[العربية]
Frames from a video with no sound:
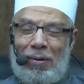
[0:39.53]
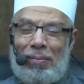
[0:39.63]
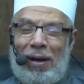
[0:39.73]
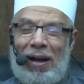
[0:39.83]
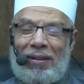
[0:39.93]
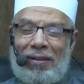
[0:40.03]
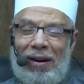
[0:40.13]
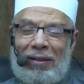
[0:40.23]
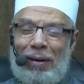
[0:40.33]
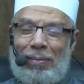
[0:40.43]
وما
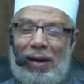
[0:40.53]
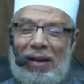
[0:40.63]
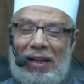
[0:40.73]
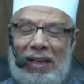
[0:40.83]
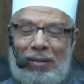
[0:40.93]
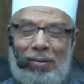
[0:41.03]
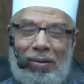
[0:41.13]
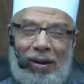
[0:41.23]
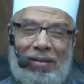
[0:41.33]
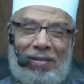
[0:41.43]
أدراك ما ليلة
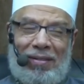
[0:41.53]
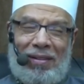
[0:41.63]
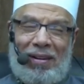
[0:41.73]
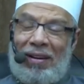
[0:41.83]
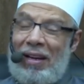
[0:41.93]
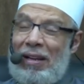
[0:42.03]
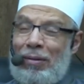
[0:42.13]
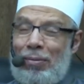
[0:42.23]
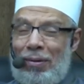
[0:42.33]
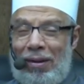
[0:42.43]
القدر
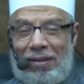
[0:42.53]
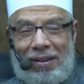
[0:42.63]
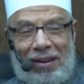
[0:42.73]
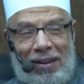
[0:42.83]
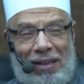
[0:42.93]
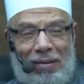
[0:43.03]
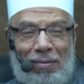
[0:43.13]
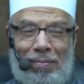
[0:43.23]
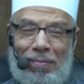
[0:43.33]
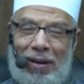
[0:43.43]
ليلة القدر
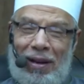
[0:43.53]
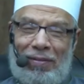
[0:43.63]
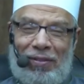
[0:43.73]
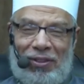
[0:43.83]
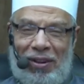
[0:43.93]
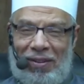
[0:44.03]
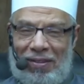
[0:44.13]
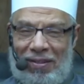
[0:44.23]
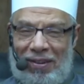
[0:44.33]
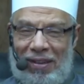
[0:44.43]
خير من ألف شهر